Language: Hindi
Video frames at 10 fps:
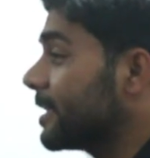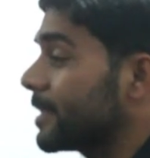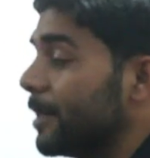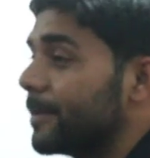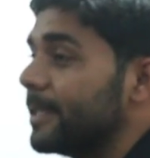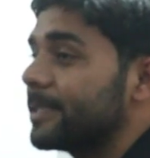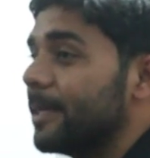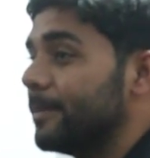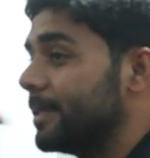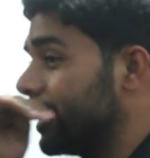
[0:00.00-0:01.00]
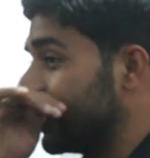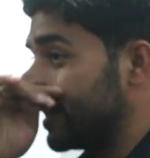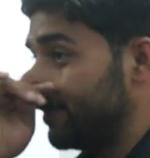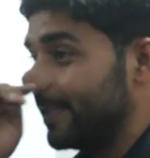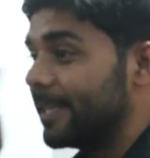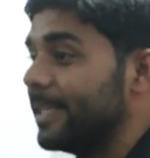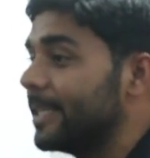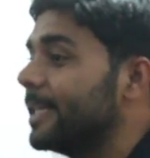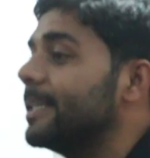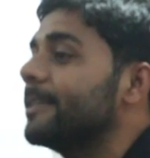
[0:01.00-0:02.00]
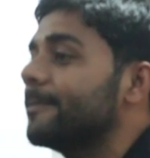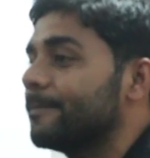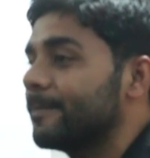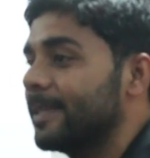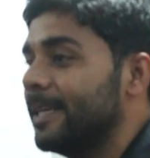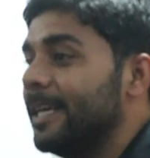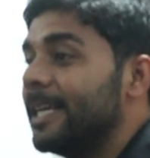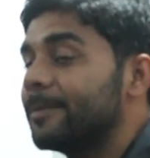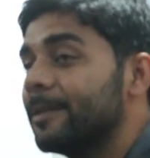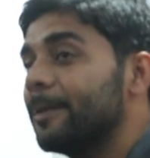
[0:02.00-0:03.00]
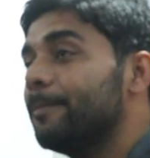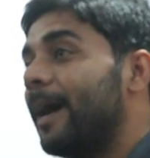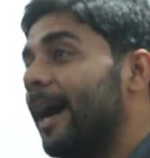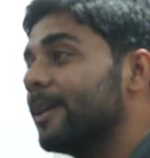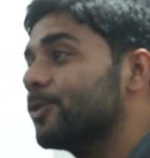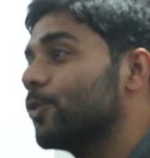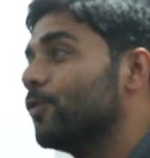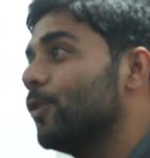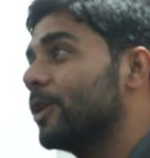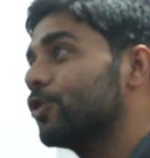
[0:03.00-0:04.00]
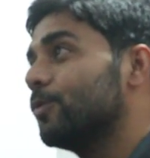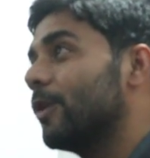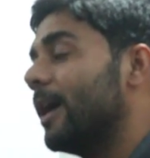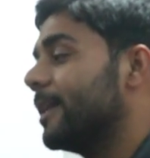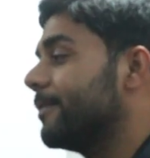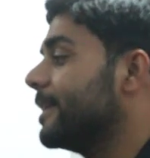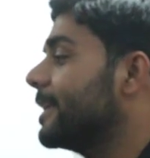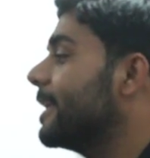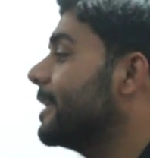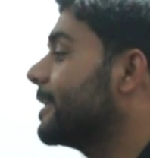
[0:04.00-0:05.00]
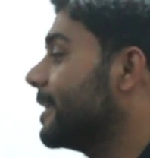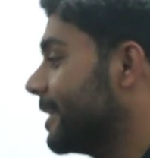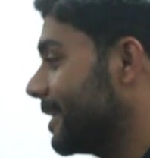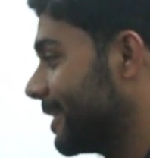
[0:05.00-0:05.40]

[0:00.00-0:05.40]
सब के सब ने जंग कभी की नहीं इसमें से बाज़ तो वो हैं जो मुखालफी अली थे